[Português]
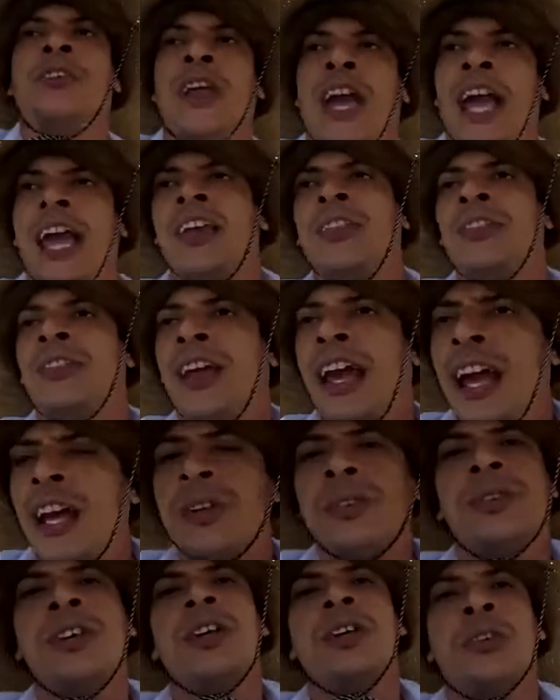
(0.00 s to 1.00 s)
Tem
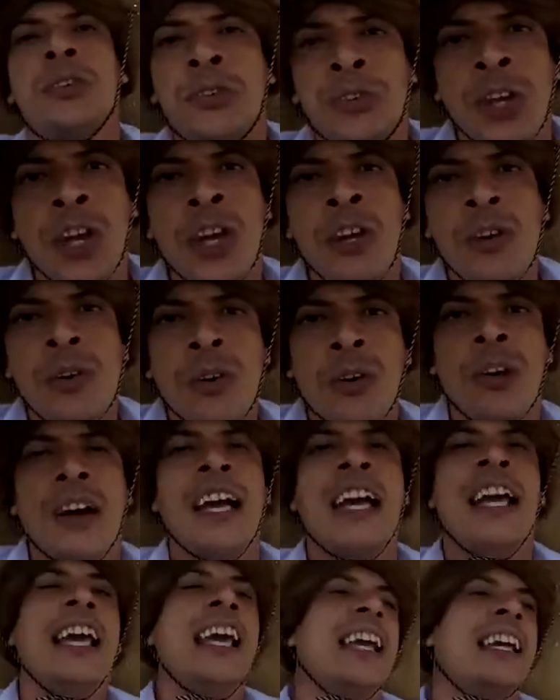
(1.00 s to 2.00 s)
dessezinho
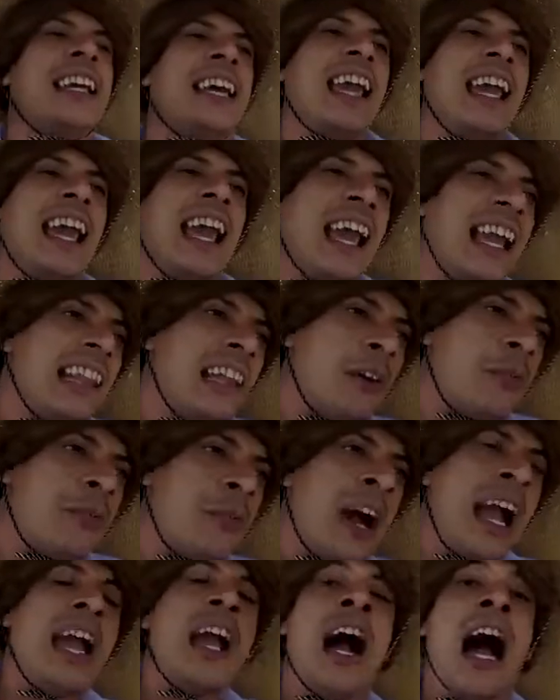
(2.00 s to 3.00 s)
que ele
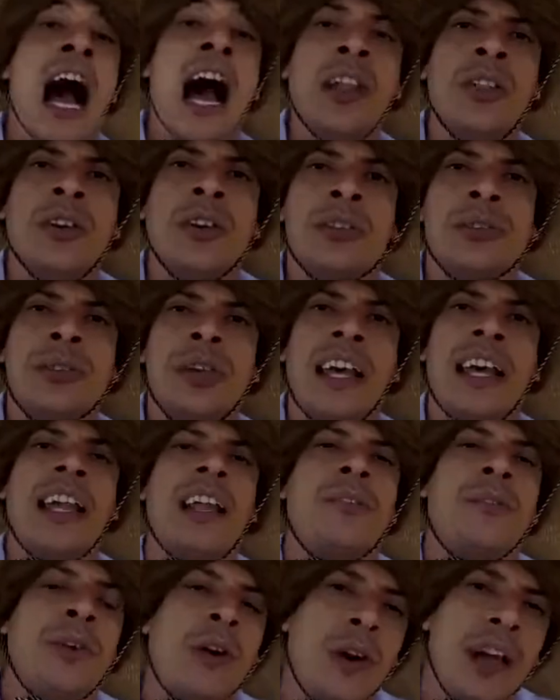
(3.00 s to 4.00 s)
faz anos, ele,